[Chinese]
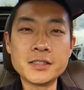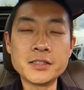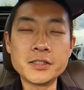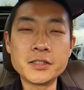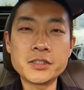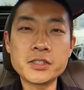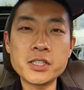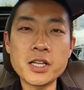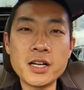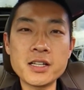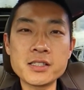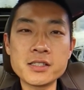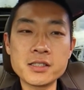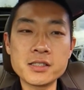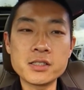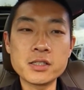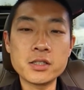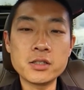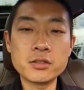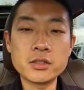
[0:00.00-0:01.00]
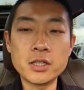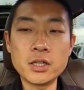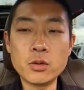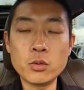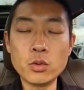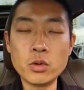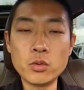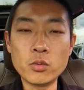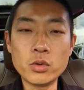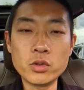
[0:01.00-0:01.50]
这样子之后呢，
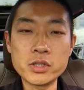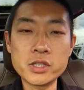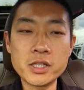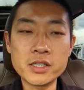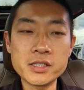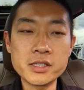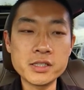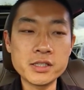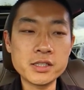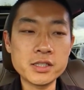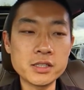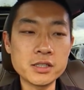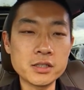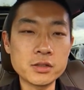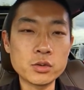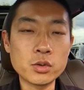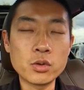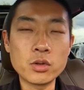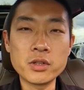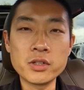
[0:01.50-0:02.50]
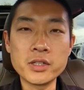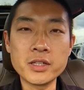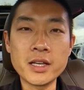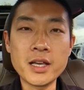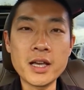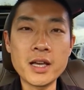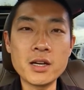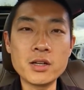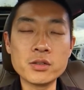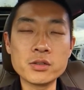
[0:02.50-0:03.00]
我相信这个 Touring
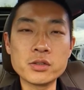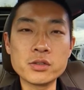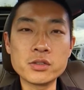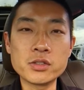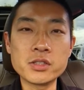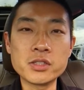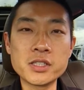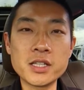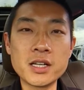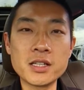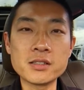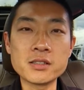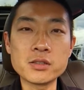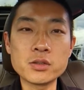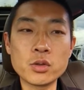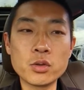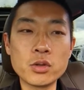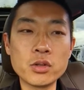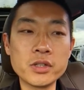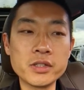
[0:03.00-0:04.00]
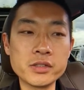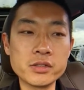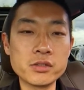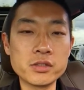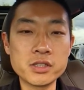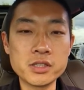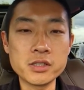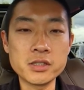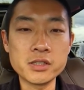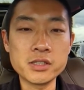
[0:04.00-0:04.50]
L 就是这样子 ，Touring 就
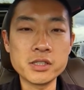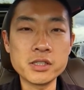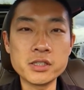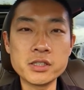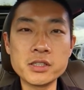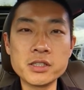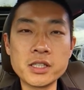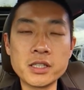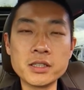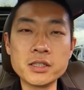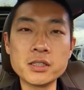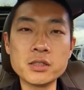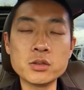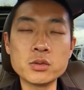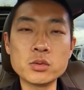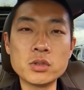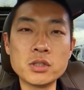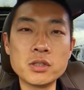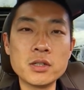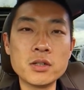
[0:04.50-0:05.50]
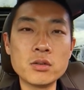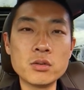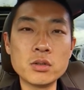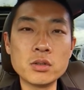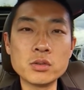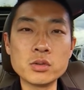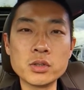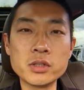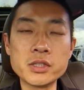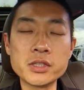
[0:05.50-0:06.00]
是其实讲的更多，我
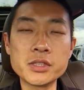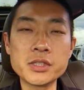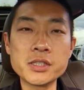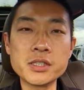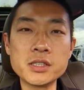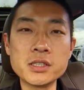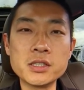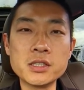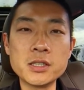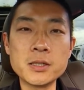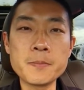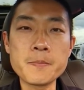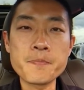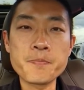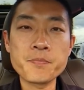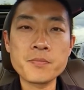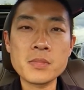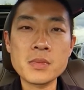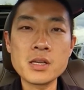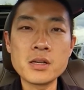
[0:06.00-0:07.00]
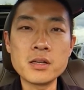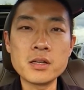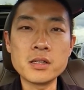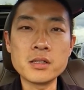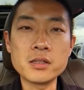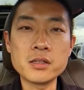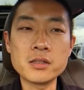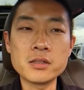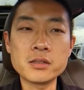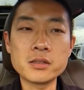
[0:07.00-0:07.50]
觉得是一个
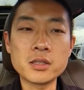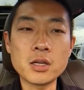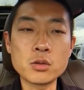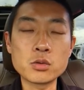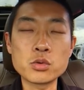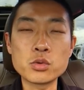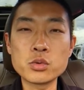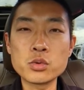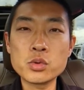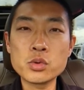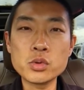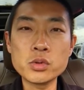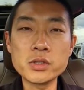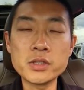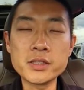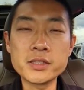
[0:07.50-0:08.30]
到处去的，